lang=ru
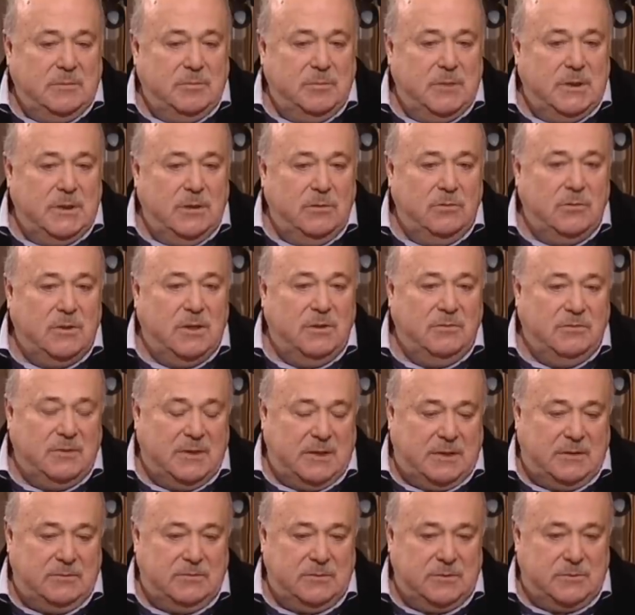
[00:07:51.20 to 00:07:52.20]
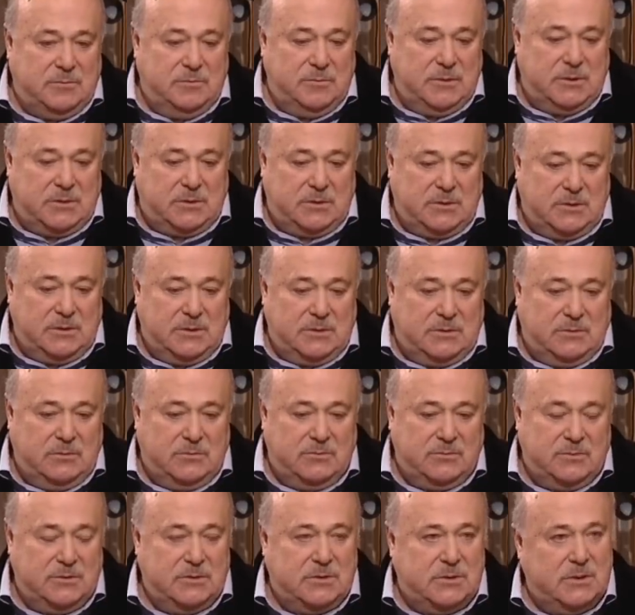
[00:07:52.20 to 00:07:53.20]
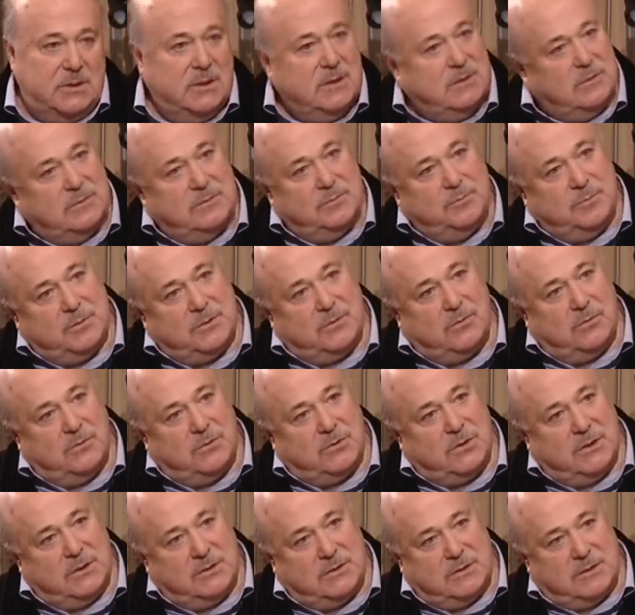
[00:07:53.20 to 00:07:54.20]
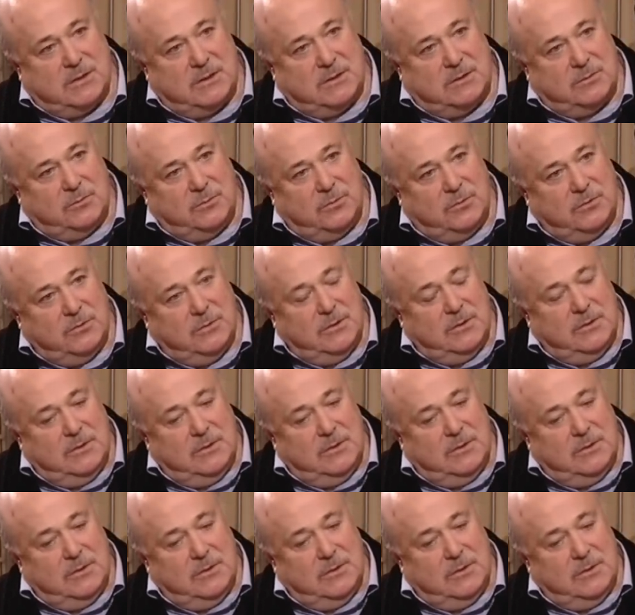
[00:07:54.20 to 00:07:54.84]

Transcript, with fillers: меня уговаривать Миша Шатров, начинает подключаться к этому